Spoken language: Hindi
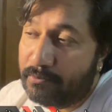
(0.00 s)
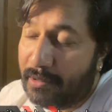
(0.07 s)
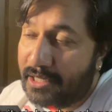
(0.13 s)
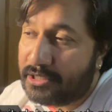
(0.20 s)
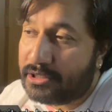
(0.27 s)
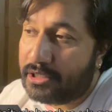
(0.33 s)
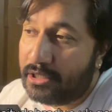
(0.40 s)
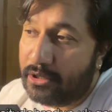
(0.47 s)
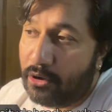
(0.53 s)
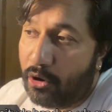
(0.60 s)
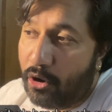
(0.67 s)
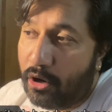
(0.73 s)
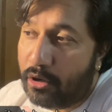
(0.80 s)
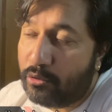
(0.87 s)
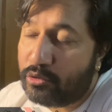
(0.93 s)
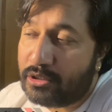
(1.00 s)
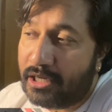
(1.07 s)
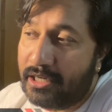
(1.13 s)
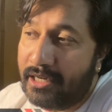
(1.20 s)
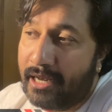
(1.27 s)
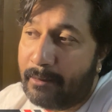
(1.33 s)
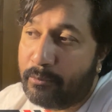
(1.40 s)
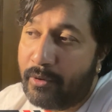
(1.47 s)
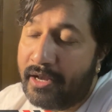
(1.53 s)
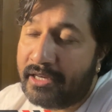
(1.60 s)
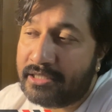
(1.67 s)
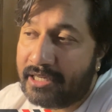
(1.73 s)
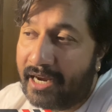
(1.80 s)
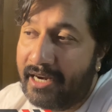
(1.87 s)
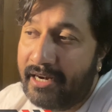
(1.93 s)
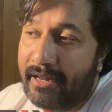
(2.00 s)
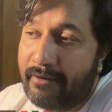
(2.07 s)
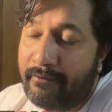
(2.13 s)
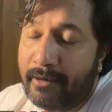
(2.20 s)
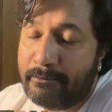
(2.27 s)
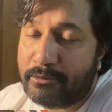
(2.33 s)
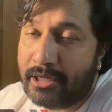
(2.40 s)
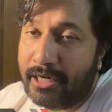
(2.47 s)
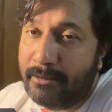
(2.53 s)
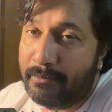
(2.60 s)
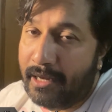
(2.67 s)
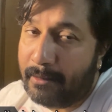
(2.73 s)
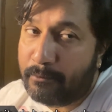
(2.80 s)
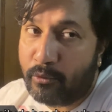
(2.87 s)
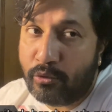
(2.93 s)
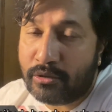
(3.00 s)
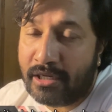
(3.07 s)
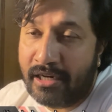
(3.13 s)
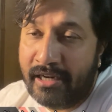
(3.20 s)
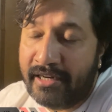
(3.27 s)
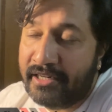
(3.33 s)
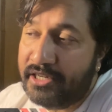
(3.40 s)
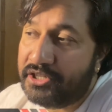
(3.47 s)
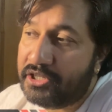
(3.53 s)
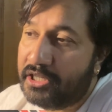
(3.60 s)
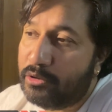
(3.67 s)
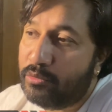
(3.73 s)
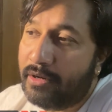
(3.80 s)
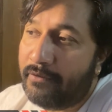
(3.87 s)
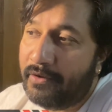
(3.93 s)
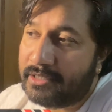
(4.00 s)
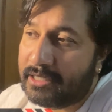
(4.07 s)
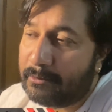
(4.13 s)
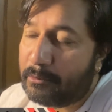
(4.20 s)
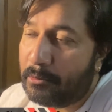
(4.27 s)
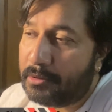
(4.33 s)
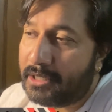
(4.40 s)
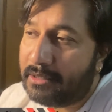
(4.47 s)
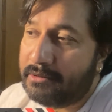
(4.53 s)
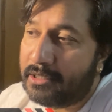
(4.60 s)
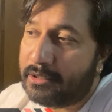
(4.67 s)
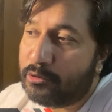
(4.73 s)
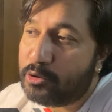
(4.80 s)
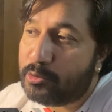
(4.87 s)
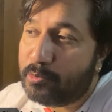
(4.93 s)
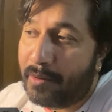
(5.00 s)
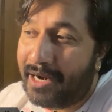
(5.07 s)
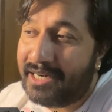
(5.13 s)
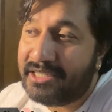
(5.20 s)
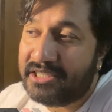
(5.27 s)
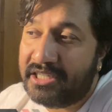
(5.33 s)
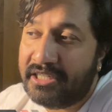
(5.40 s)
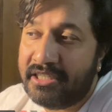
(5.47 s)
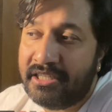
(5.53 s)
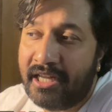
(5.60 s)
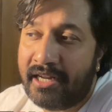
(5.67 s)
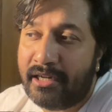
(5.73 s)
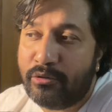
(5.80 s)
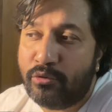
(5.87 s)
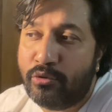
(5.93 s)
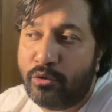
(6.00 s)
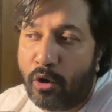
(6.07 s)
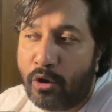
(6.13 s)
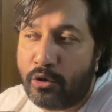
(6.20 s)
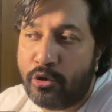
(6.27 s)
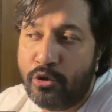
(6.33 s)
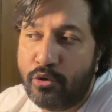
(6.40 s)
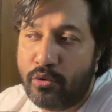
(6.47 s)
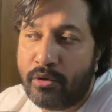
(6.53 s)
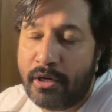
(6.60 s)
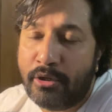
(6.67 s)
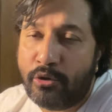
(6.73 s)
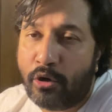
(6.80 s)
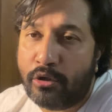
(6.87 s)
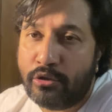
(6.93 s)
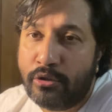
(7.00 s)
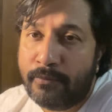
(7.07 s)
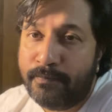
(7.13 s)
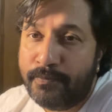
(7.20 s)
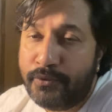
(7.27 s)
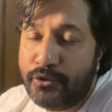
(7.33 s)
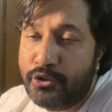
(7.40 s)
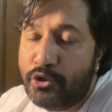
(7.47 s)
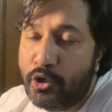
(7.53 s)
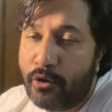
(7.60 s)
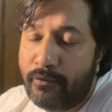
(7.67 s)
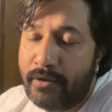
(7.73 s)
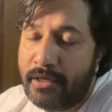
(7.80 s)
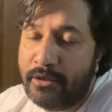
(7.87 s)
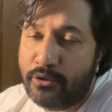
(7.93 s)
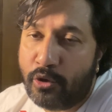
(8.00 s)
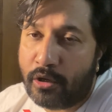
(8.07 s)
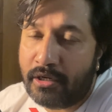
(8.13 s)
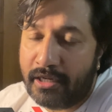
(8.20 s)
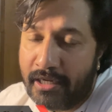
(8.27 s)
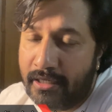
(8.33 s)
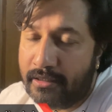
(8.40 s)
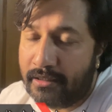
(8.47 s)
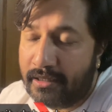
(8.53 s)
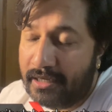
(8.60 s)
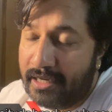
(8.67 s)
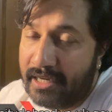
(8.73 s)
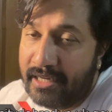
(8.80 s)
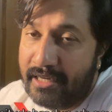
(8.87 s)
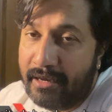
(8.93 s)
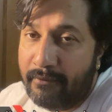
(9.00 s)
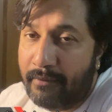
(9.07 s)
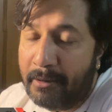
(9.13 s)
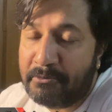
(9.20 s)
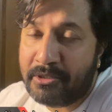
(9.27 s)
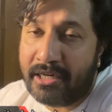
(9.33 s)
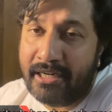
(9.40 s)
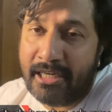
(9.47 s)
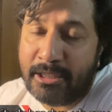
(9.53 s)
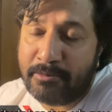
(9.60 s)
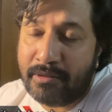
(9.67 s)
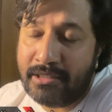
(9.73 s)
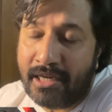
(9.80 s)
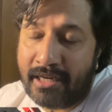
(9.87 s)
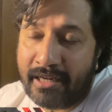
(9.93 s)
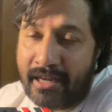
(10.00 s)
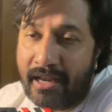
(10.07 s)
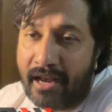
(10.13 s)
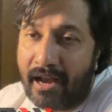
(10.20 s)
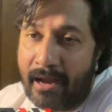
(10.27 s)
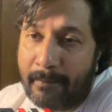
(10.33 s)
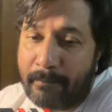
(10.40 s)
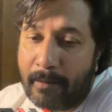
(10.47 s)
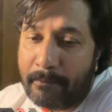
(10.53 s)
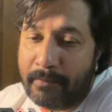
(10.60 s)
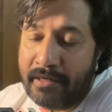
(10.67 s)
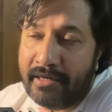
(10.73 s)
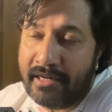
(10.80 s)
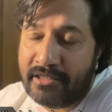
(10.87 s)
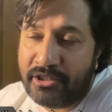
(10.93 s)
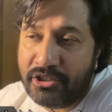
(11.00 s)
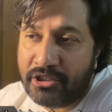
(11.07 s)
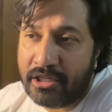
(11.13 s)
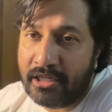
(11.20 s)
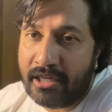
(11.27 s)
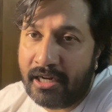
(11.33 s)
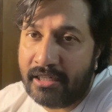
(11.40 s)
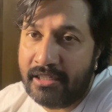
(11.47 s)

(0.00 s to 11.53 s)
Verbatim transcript: मस्ट और उसके लिए आपको एक साइट है वेबसाइट में आपको उसका लिंक नीचे दे दूंगा वैसे आपको बता भी देता हूँ स्मार्ट सिटी देहरादून डॉट यूके डॉट जी ओ वी डॉट इन ये वेबसाइट है इस पर जाके आप अपनी रजिस्ट्रेशन करा